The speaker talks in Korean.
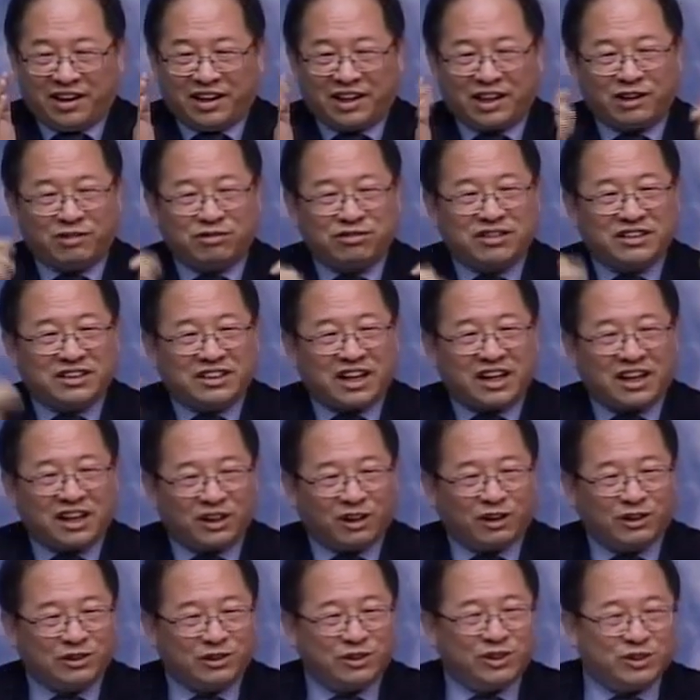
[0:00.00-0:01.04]
이게
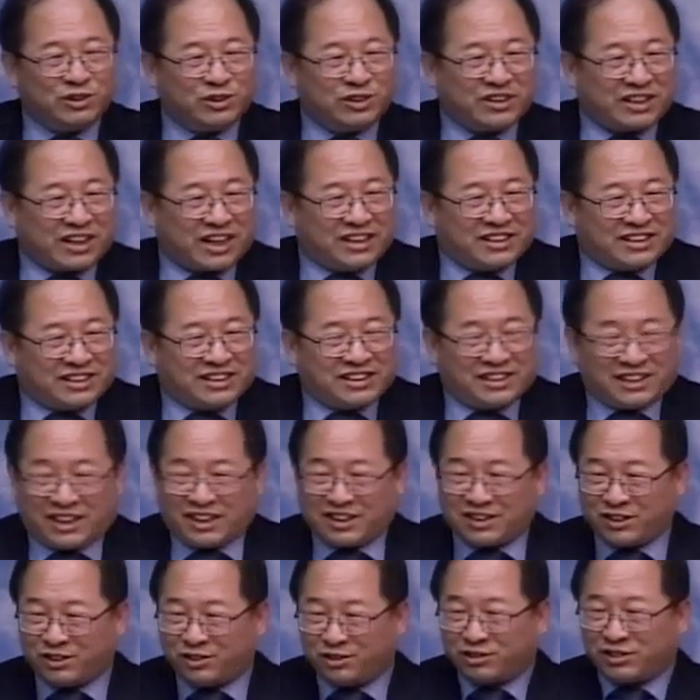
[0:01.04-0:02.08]
우리나라 연속극 같은
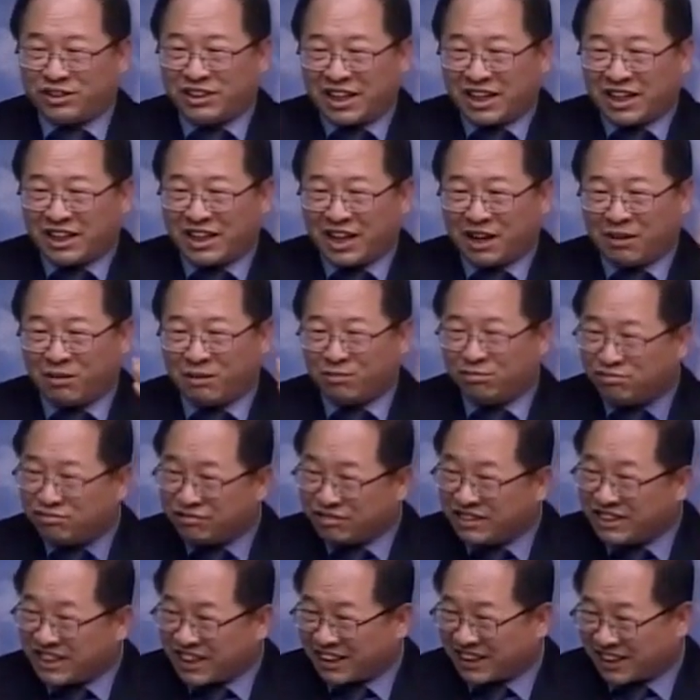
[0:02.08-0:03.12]
데서 둘이 얘기하면
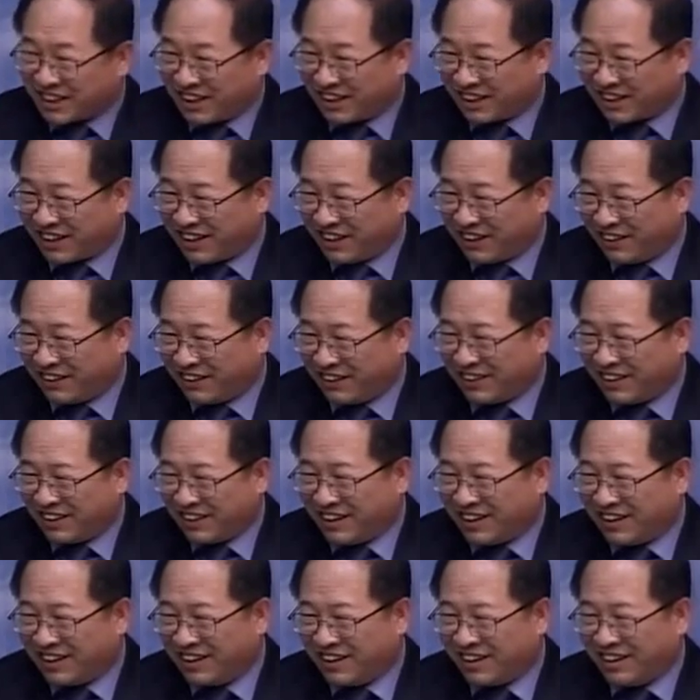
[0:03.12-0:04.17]
무슨 얘기를 할까요?
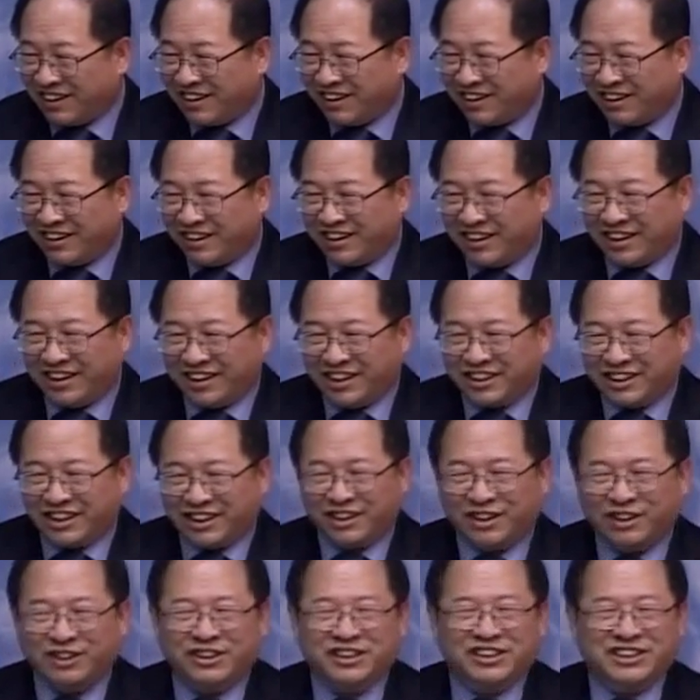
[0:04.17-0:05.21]

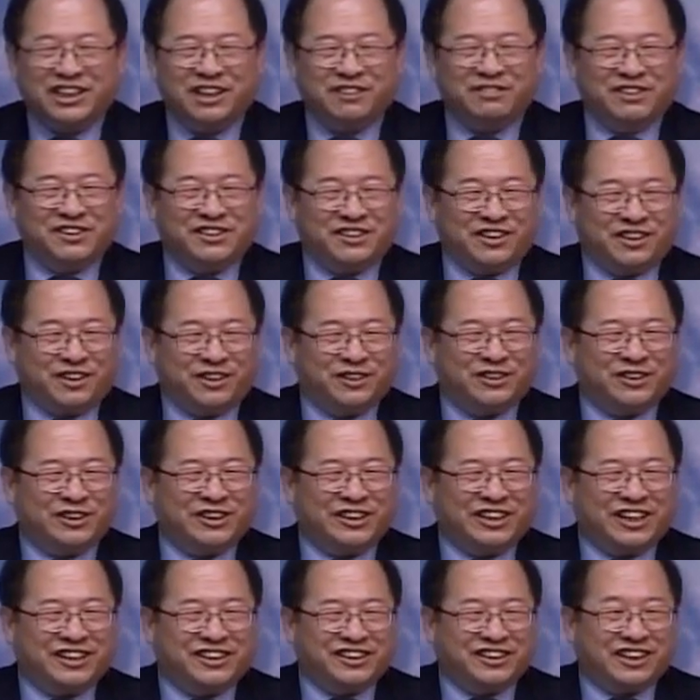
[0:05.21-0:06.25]
혀를 차면서
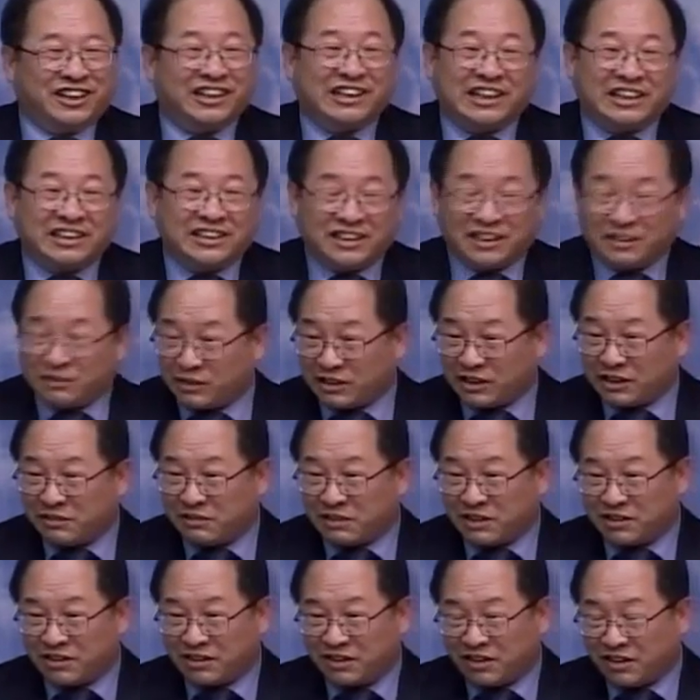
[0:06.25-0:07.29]
어쩌자 그렇게 됐니? 뭐
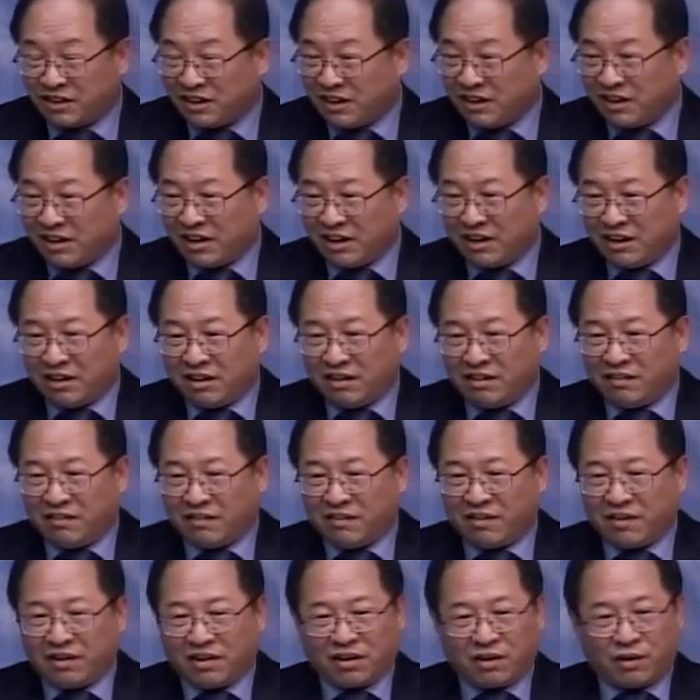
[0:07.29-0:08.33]
이러면서
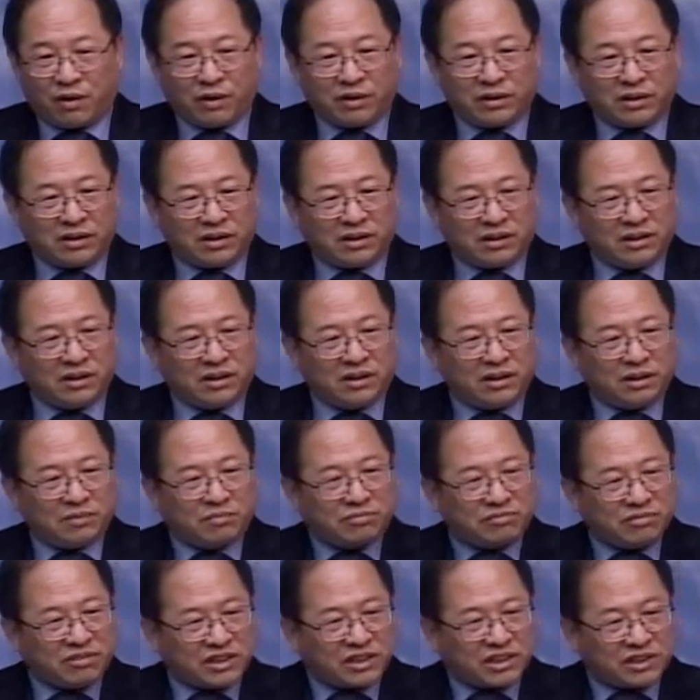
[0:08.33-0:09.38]
거의 이
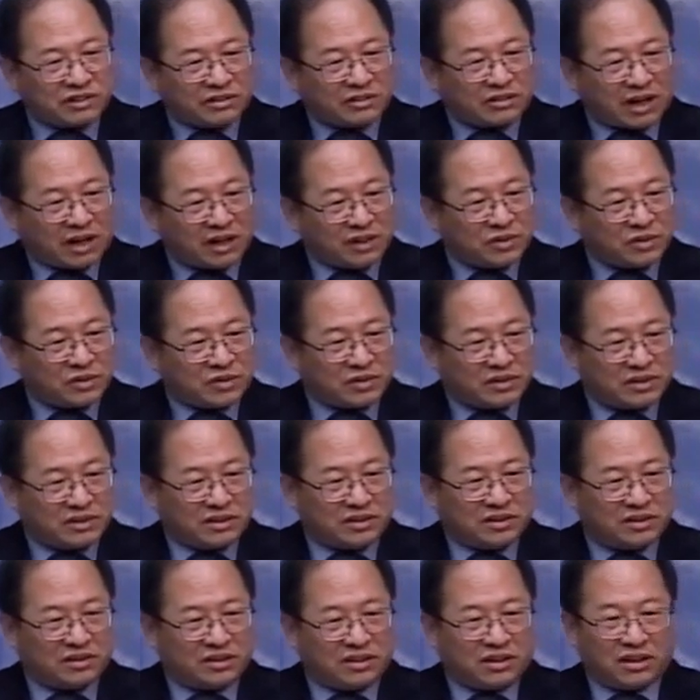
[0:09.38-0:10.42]
분위기로 갈 수
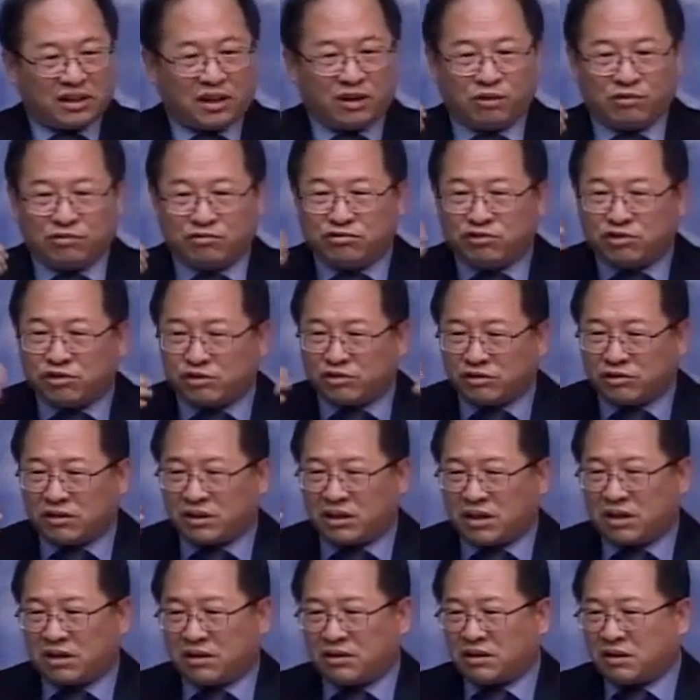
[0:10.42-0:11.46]
있는 이게 웃음,
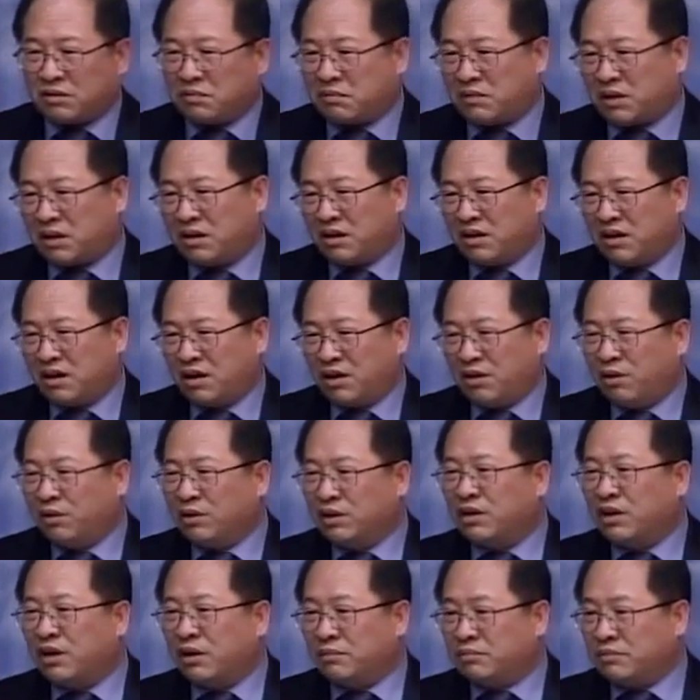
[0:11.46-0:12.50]
이게 정말
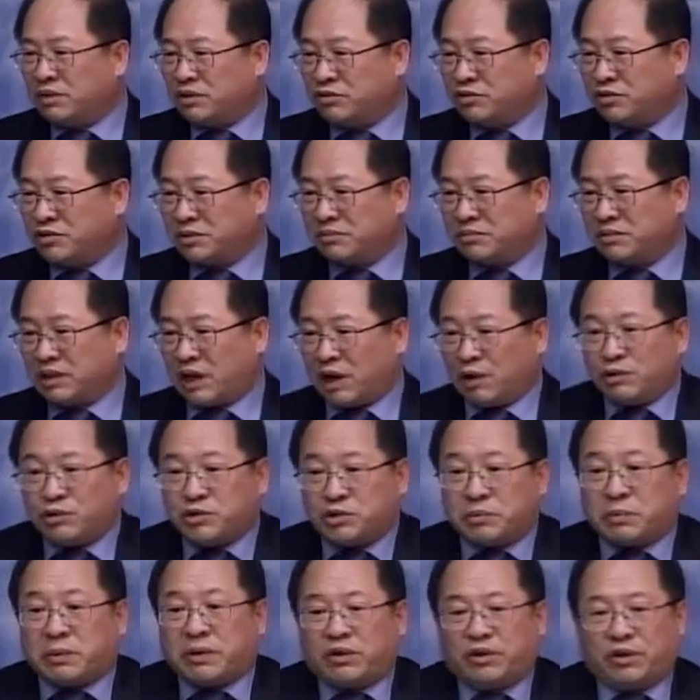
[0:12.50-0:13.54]
어이가 없는 웃음이 나올
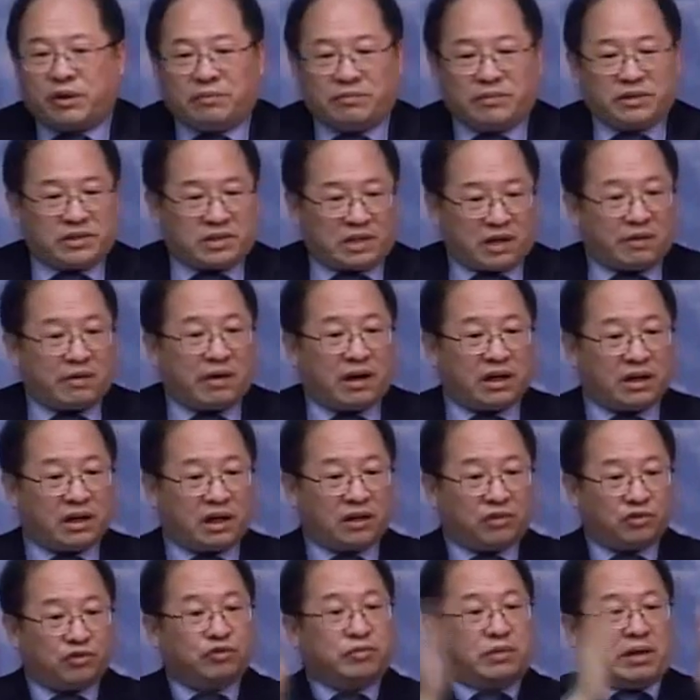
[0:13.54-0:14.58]
수밖에 없는
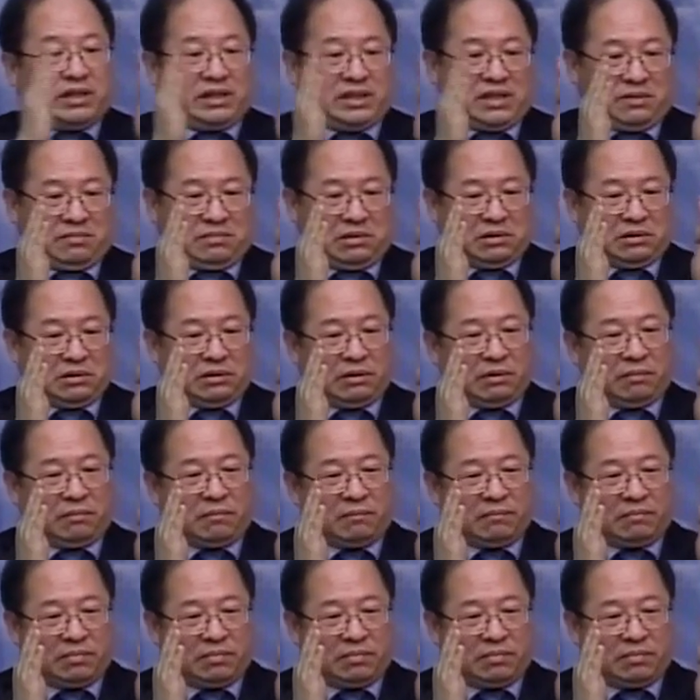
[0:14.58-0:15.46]
상황의 두 만남인 거예요.